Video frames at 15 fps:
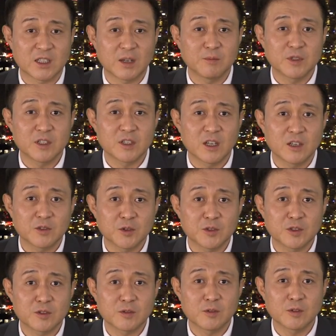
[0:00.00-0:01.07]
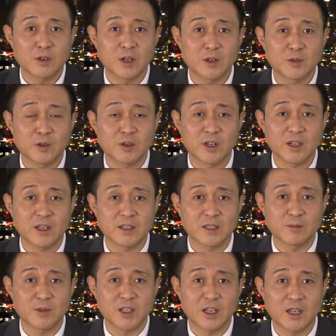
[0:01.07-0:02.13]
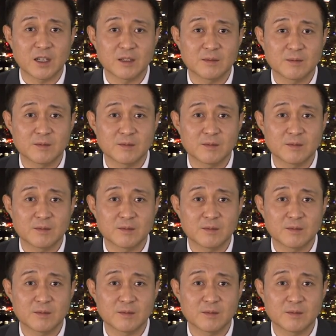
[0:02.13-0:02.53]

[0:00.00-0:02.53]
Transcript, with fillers: 잠시 전화 소식 듣고 돌아오도록 하겠습니다.